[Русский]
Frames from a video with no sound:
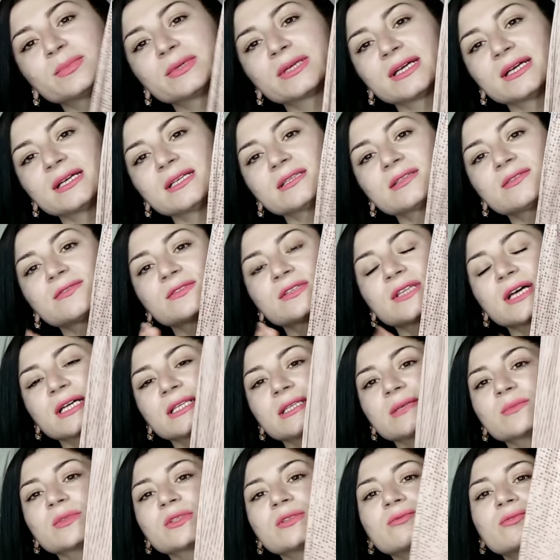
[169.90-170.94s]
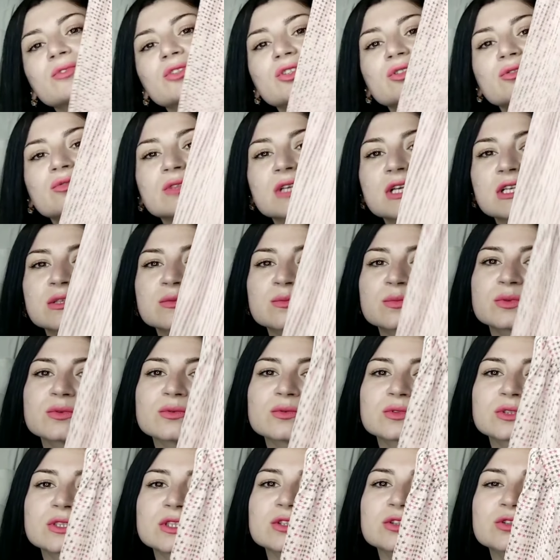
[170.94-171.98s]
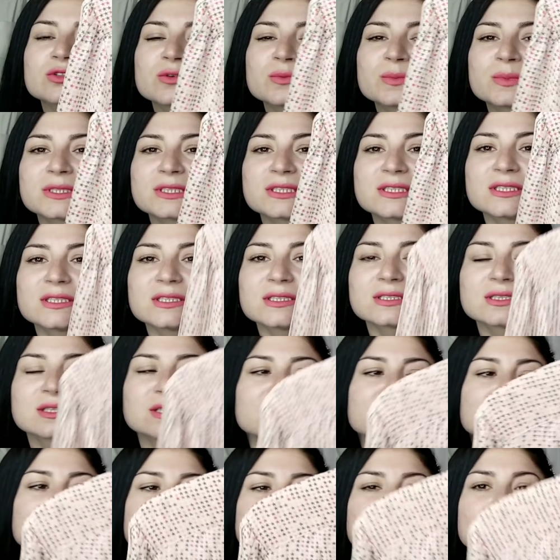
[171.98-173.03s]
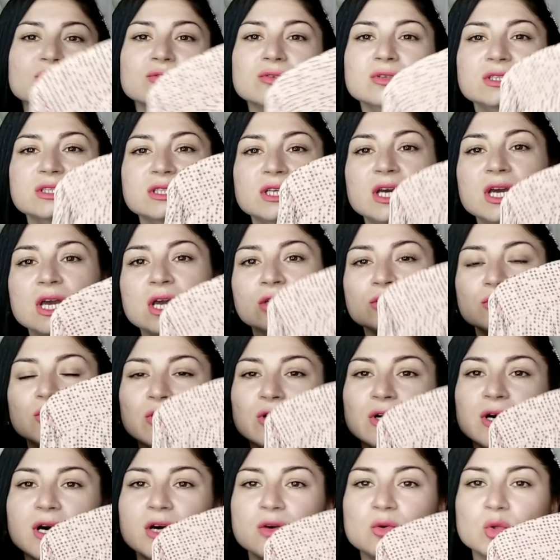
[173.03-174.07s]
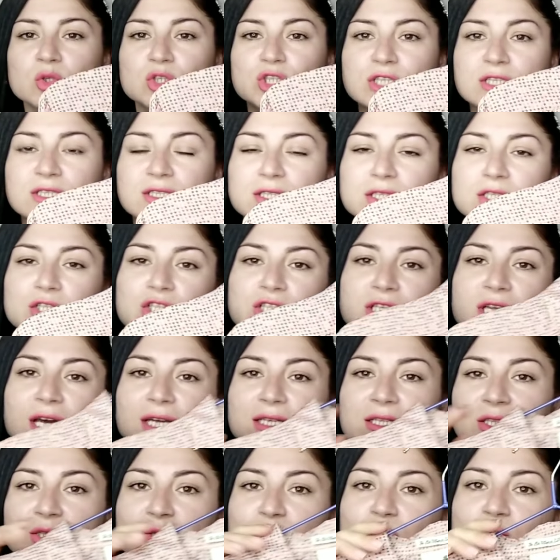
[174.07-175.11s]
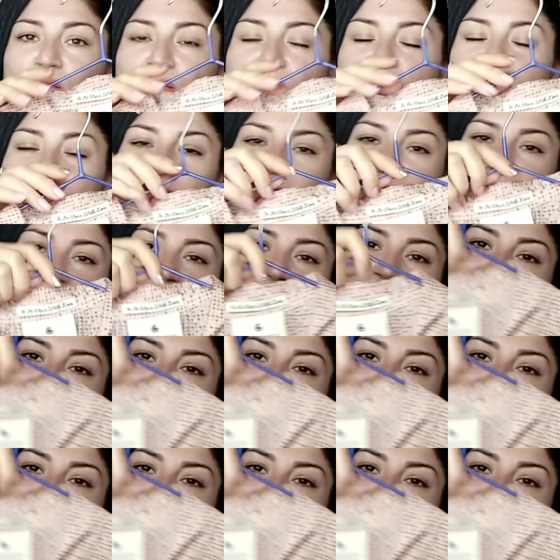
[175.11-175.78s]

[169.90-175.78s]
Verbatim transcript: бренд, в данном случае у нас блуза из стопроцентной вискозы, такое хорошее сочетание уличного